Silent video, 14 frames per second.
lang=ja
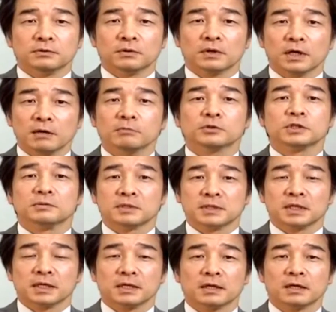のかもしれま
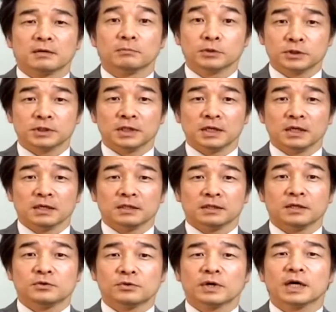せん。もし
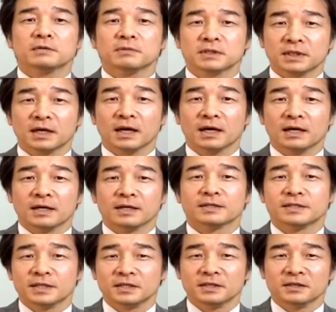手帳がありましたら
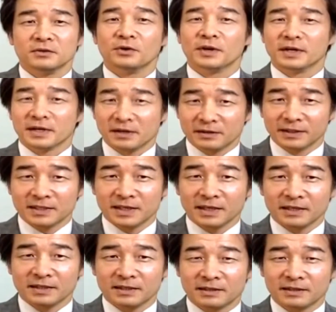ぜひご連絡ください。